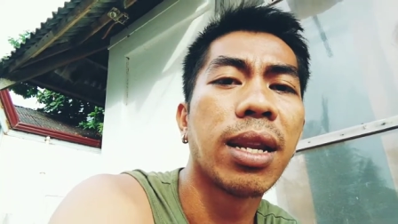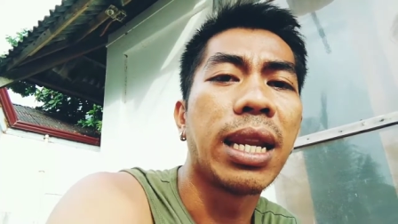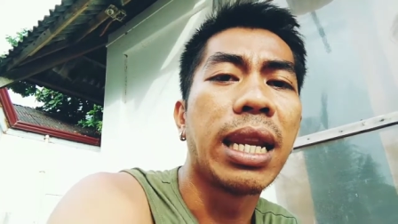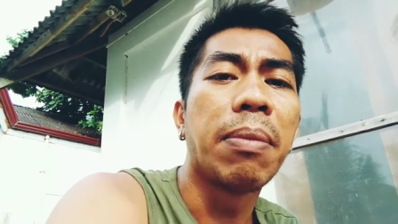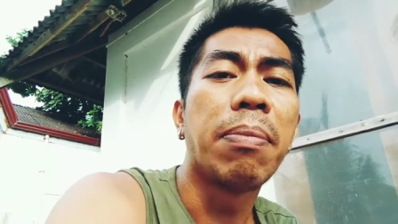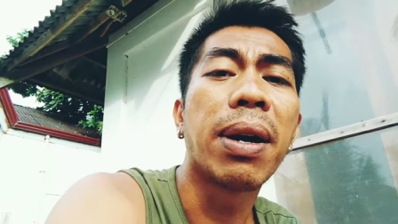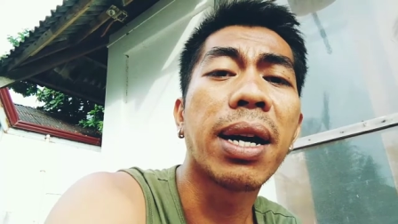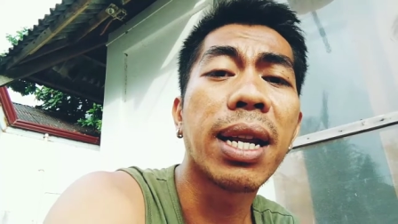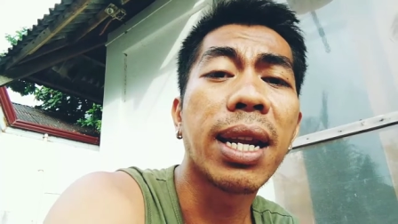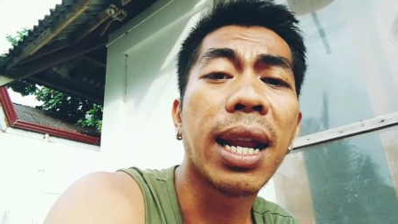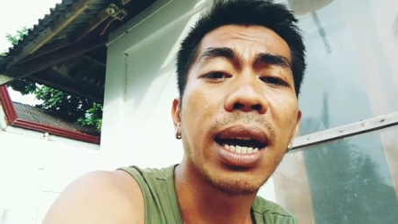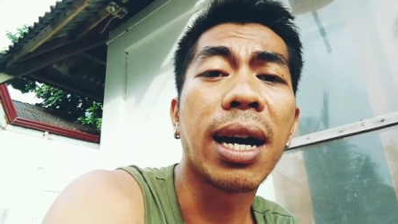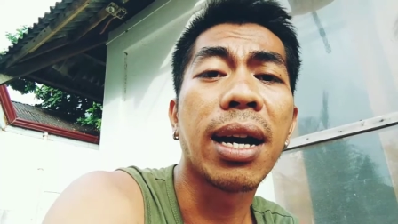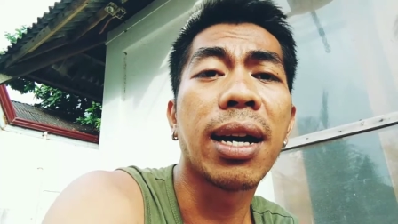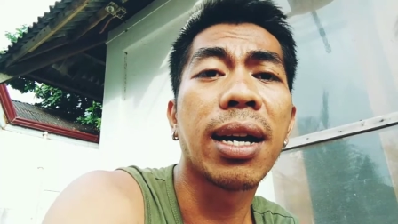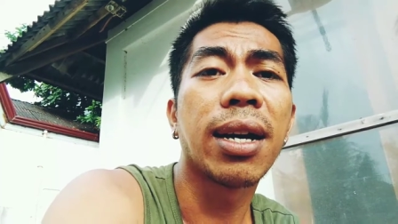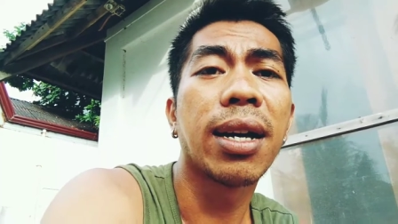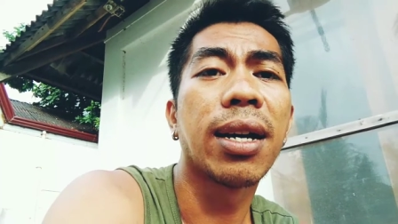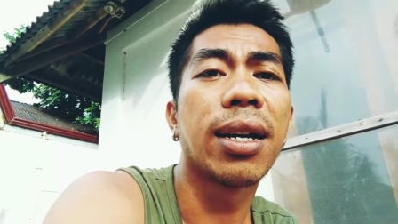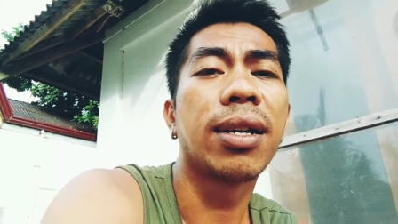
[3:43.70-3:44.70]
Labag lang
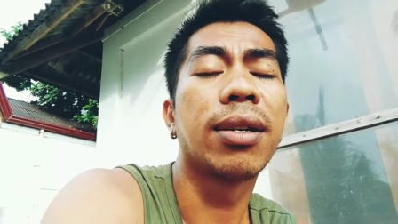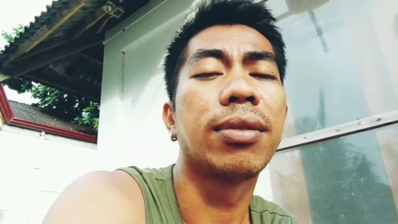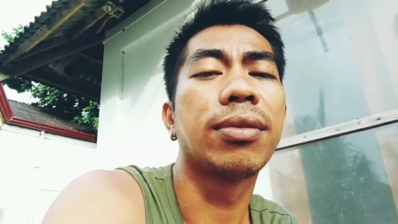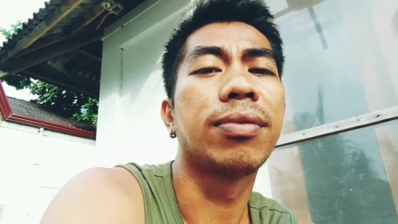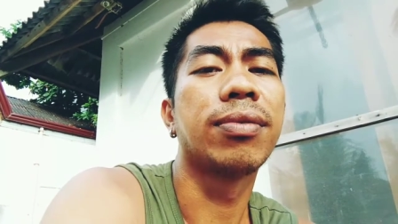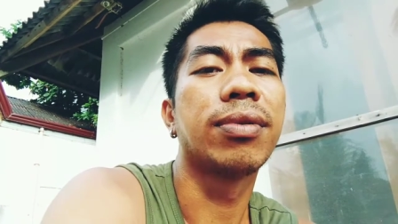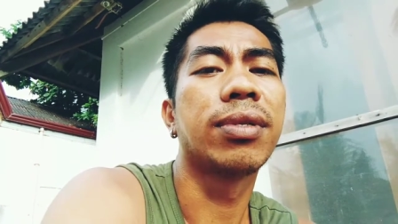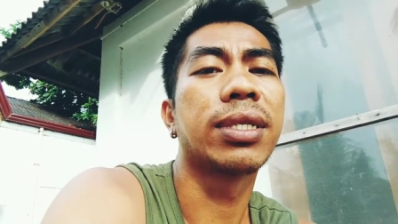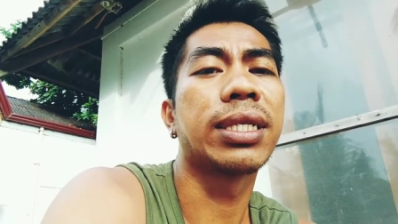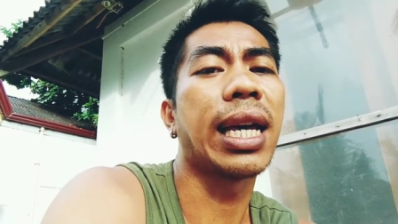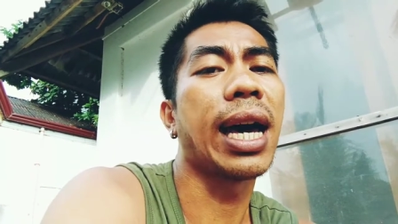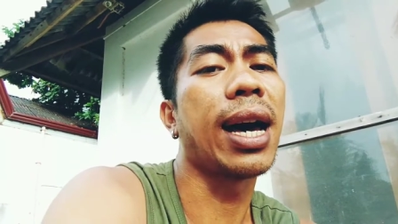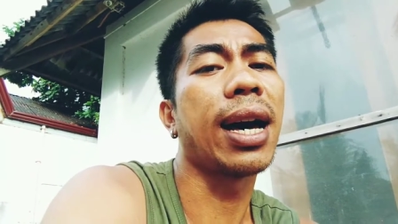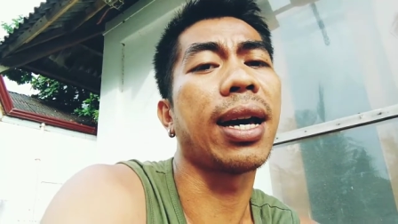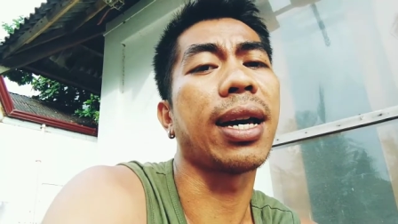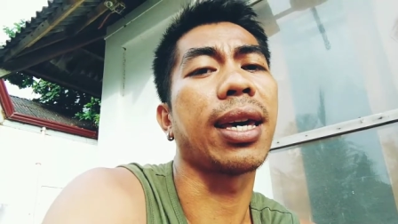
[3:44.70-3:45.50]
sa